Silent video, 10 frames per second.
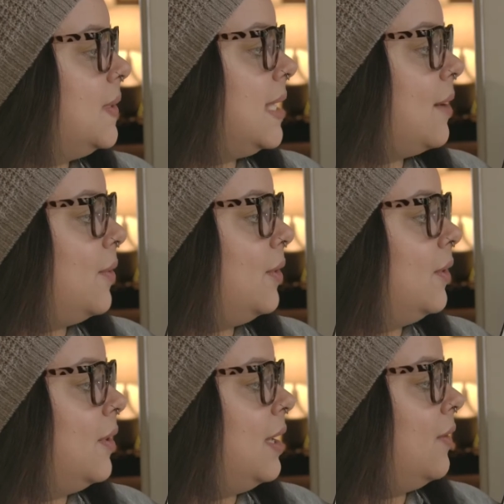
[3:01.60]
se
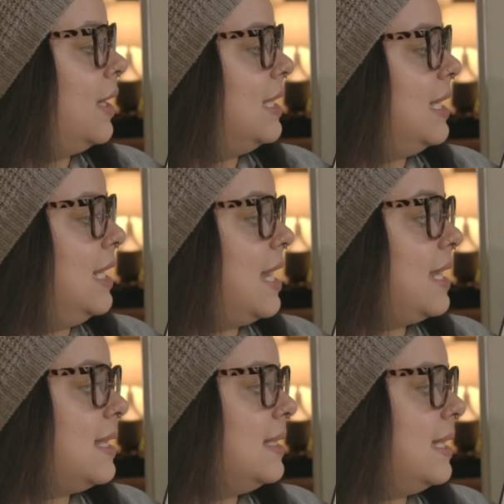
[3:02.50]
acordó de lo que tenía
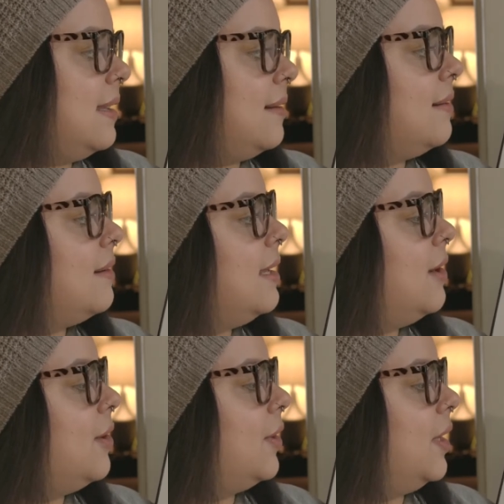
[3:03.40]
que hacer
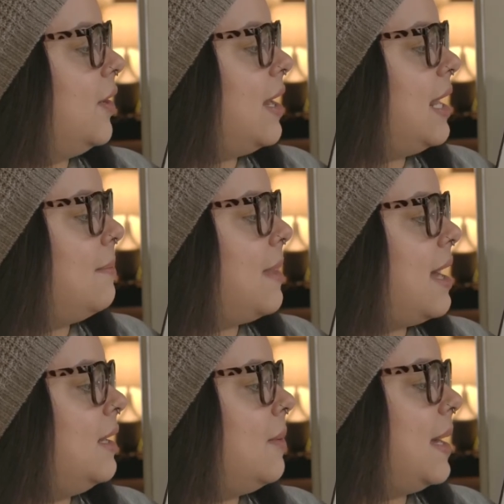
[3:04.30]
y corrió al
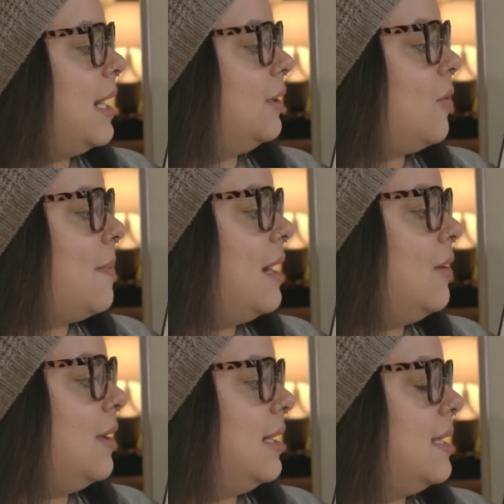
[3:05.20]
armario para tomar
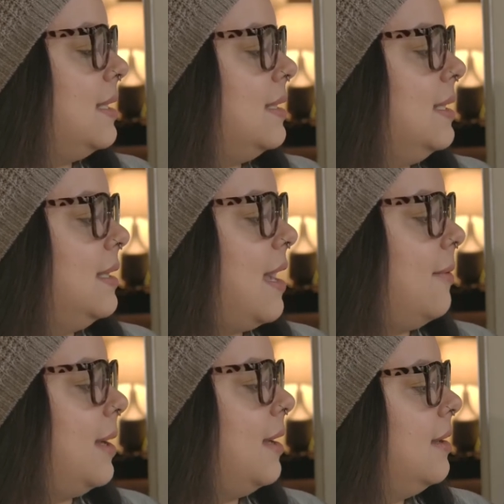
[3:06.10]
lo que
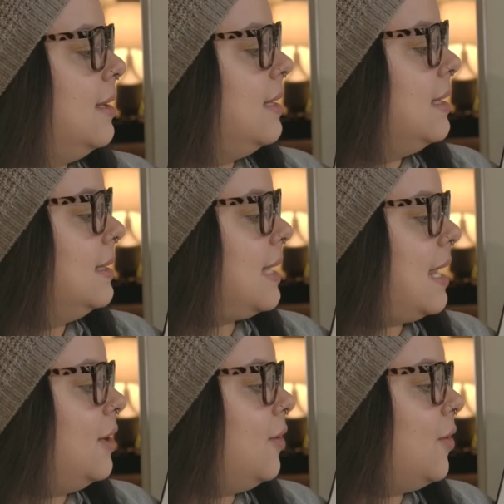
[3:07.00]
necesitaba.
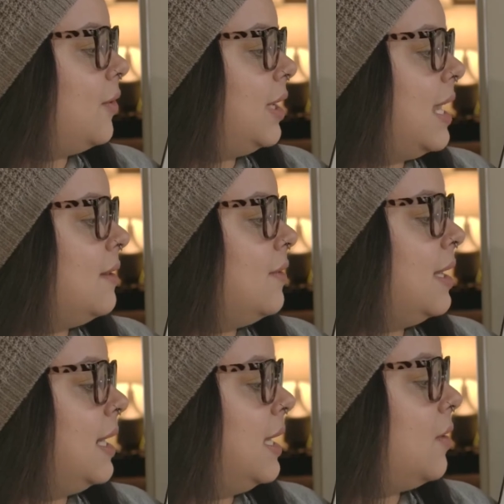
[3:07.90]
Salió corriendo y
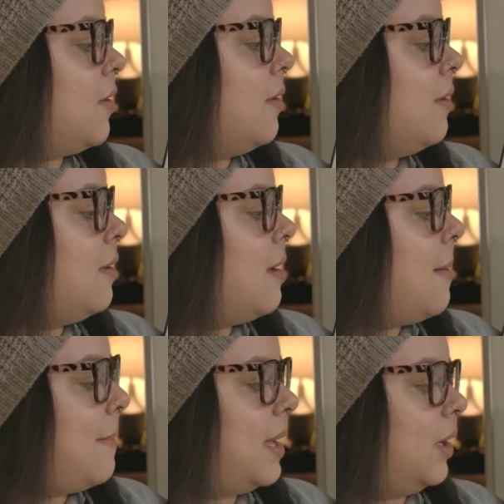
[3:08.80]
gritó,
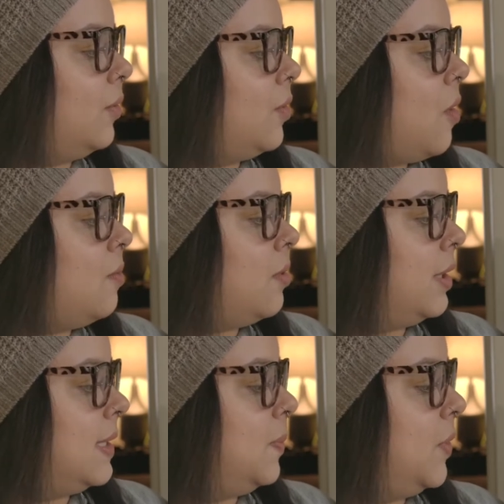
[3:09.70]
pero no hubo
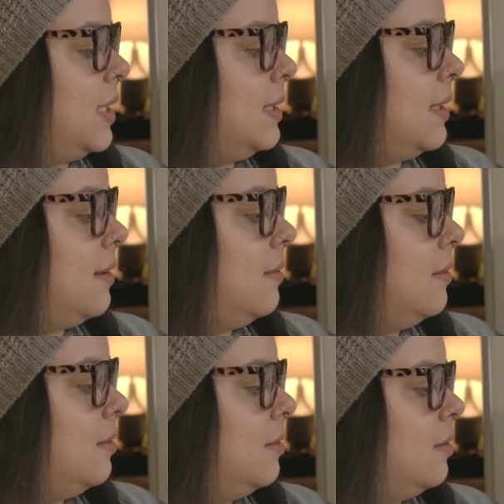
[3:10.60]
respuesta.
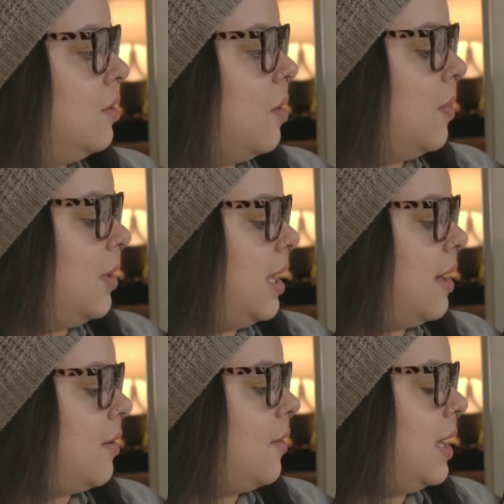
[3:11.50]
No
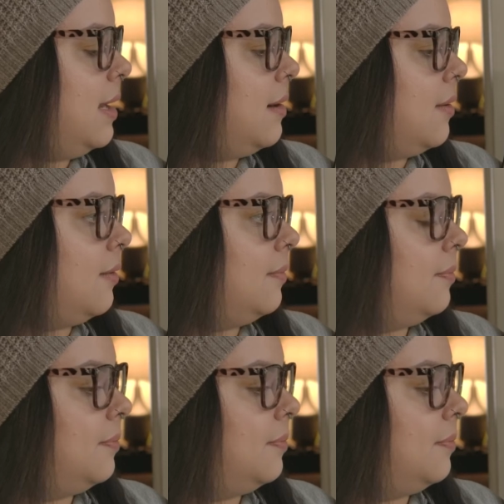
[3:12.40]
podían oírlo.